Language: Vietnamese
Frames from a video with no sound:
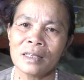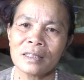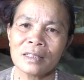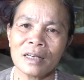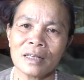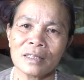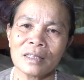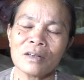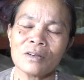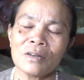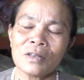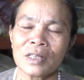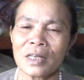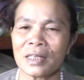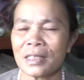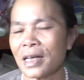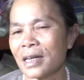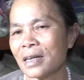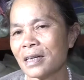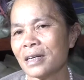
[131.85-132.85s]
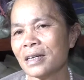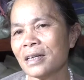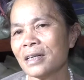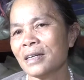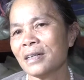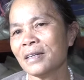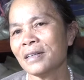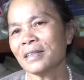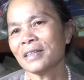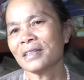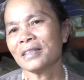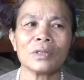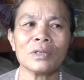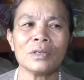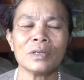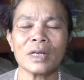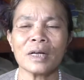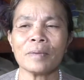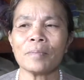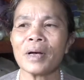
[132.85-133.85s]
sợi tơ nó sẽ săn hơn
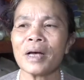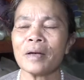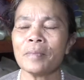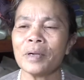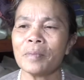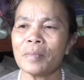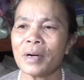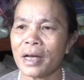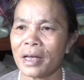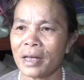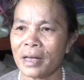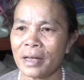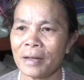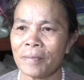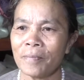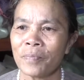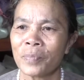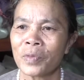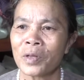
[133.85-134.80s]
từ năm 2017